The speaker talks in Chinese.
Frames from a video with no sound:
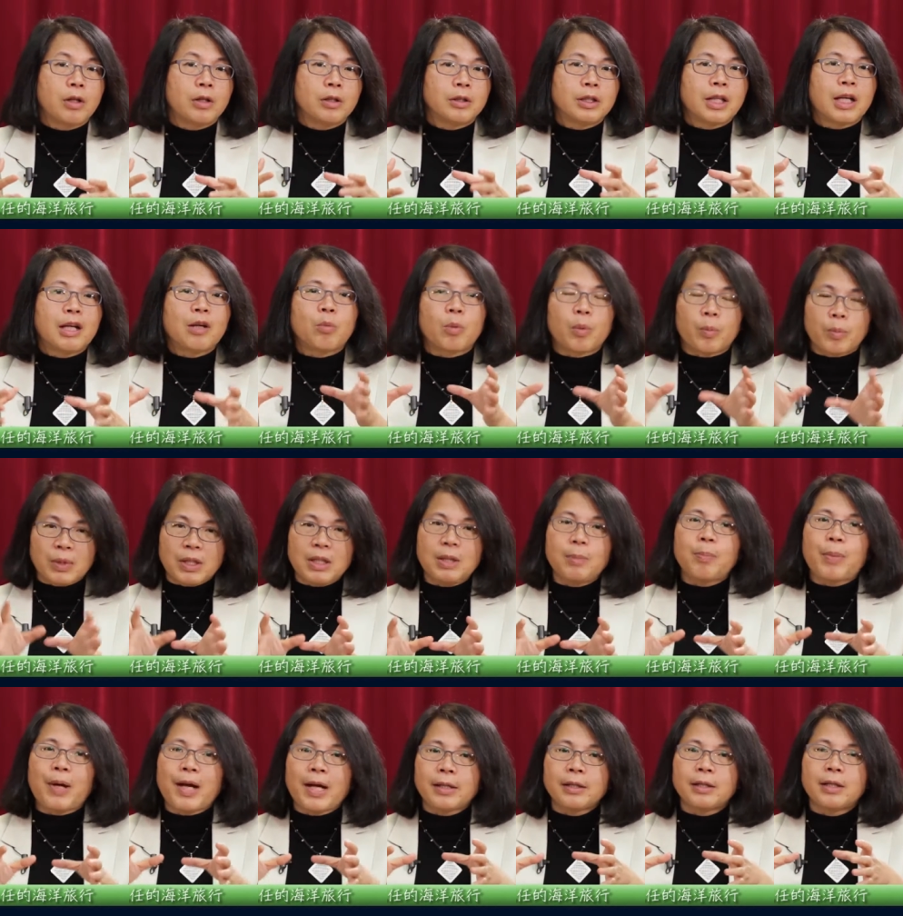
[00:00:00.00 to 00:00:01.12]
那我们一
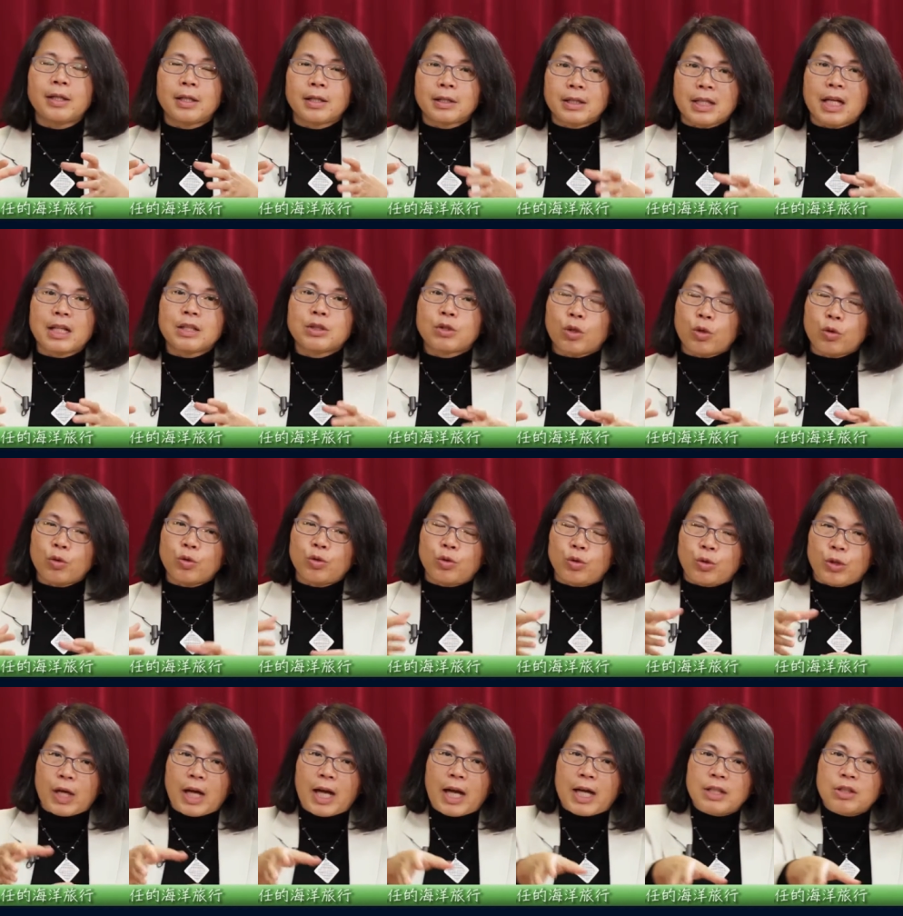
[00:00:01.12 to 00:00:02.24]
般它抽
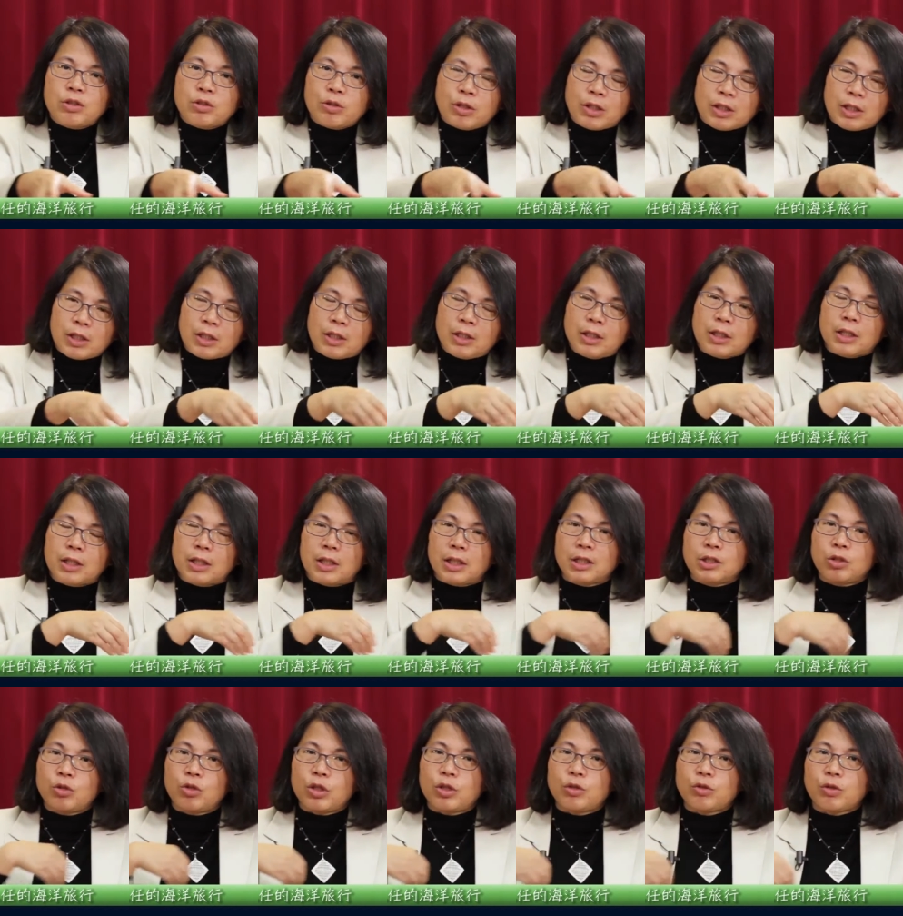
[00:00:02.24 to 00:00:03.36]
取海水的那个
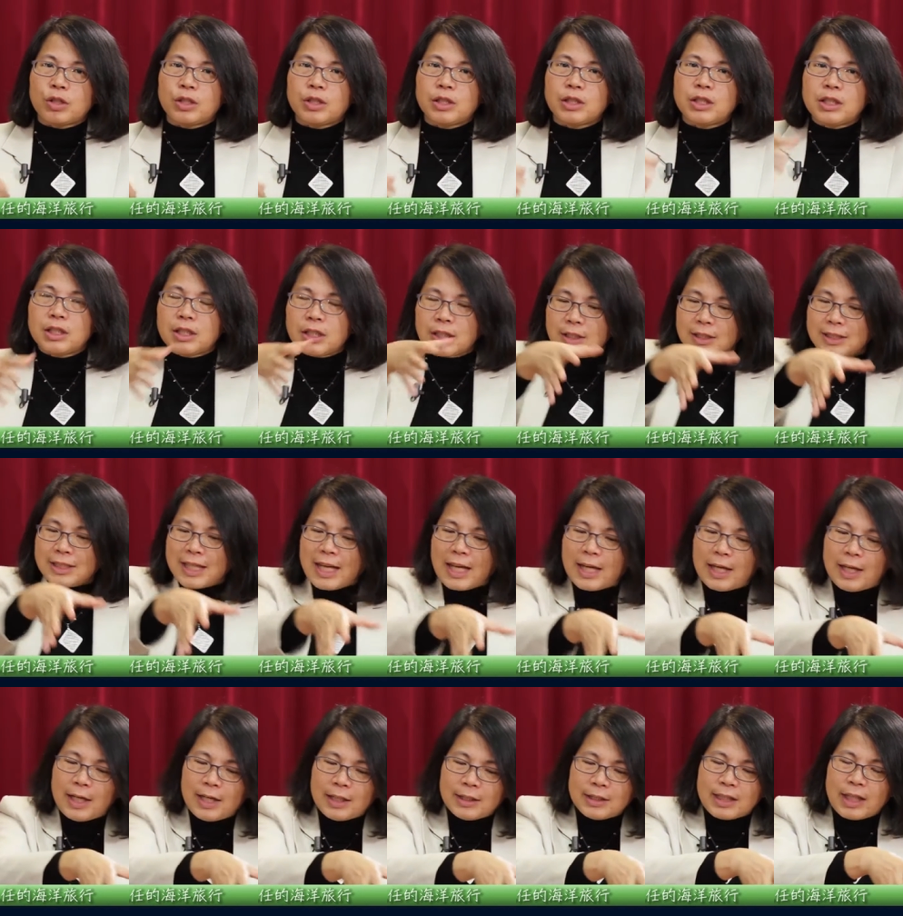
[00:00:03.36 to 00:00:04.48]
冷却水，是一个在
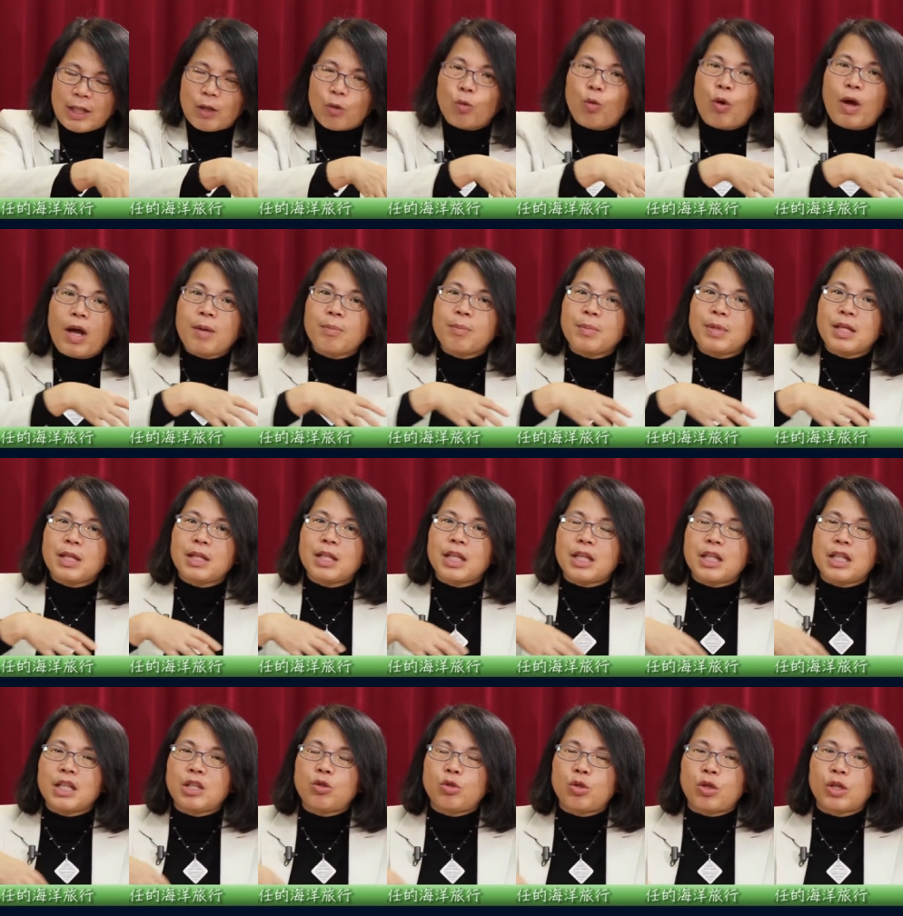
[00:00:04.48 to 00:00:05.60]
在外面那
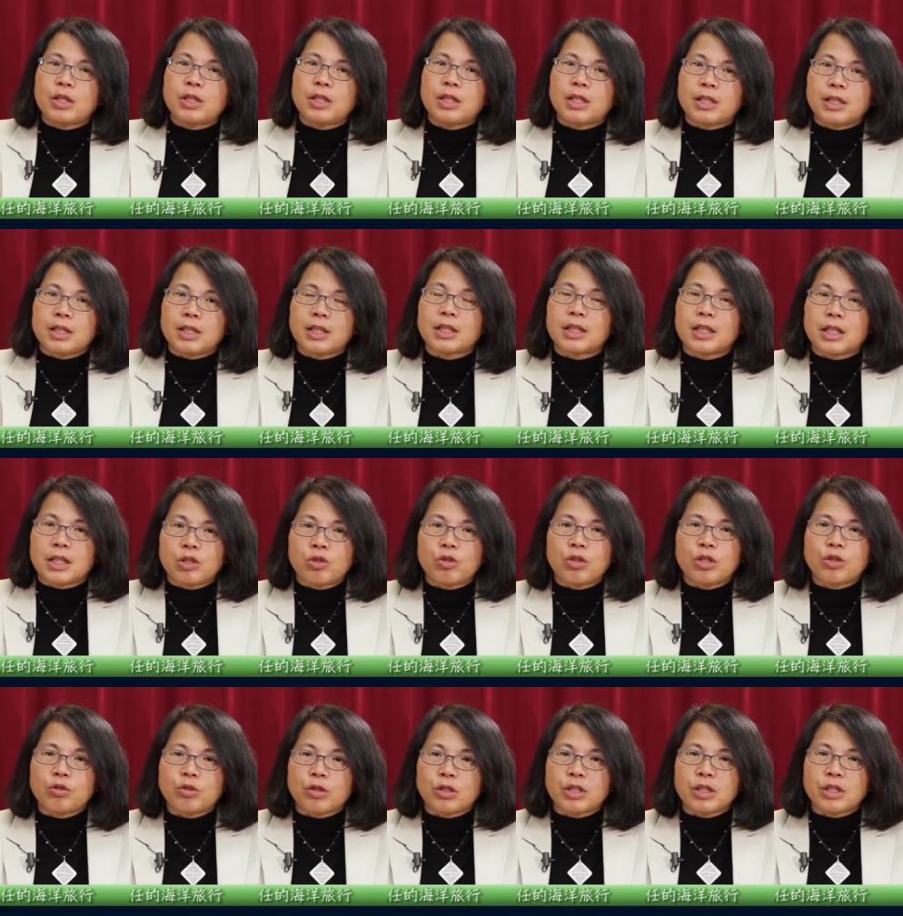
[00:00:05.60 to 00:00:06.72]
一圈的一个冷
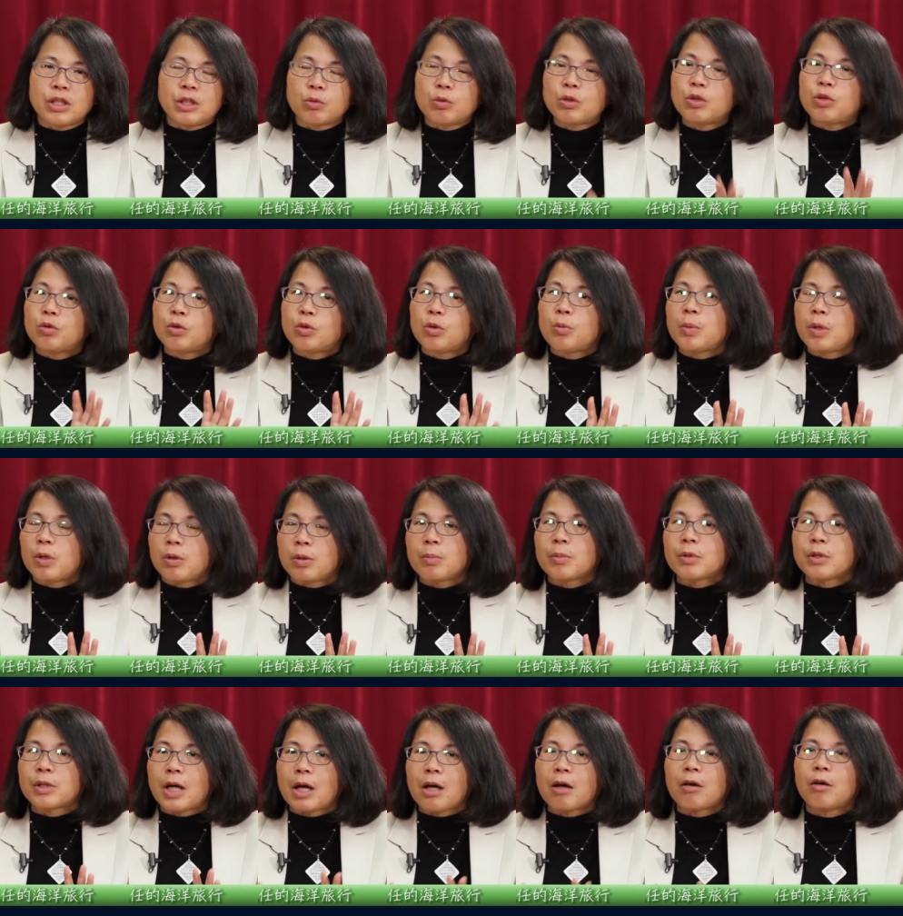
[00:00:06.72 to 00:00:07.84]
却水，其实温度都没有那么
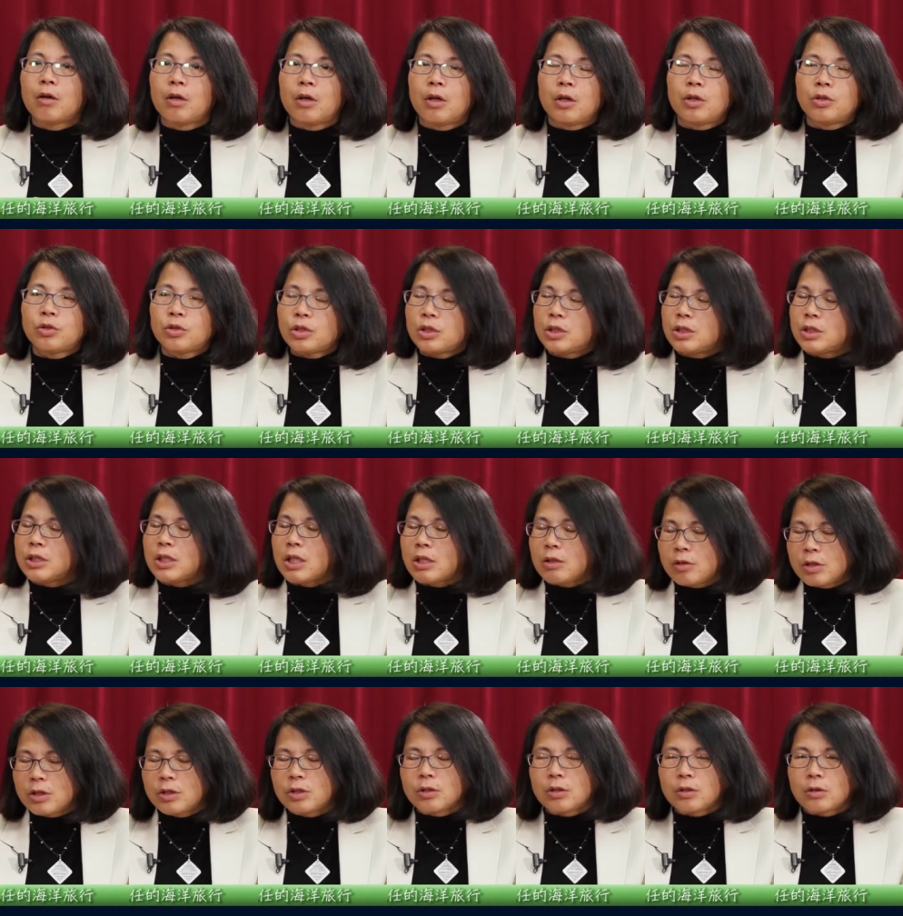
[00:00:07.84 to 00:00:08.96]
高，所以至少
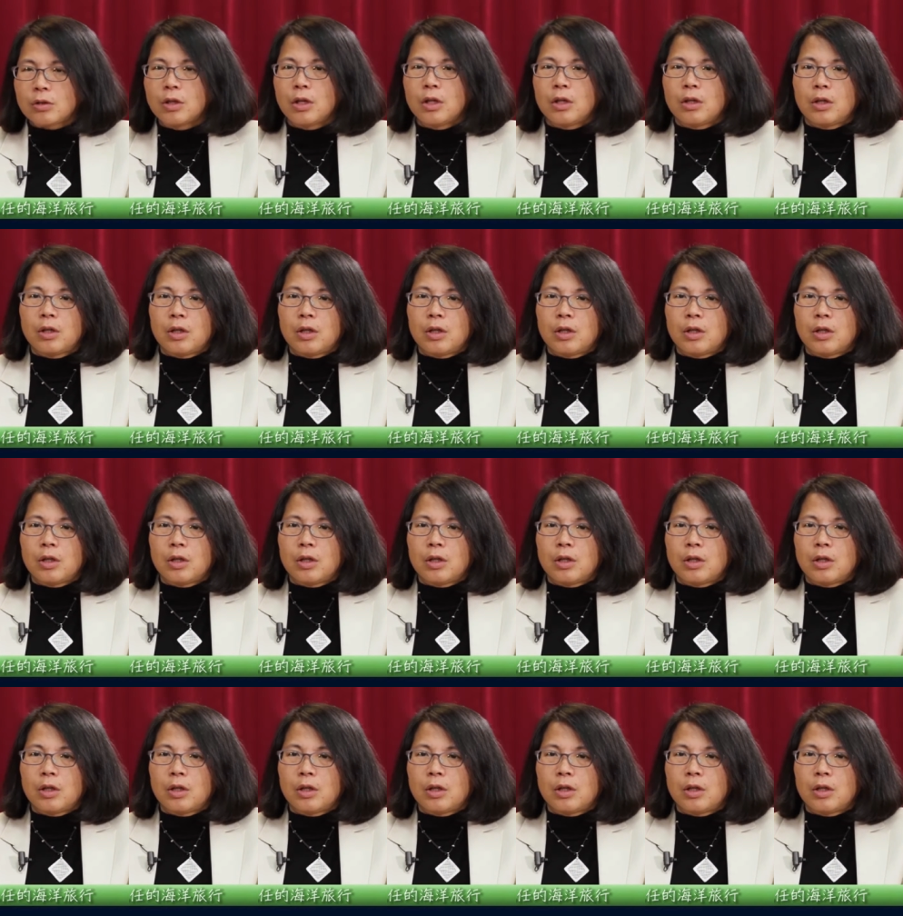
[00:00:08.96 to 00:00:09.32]
那时候。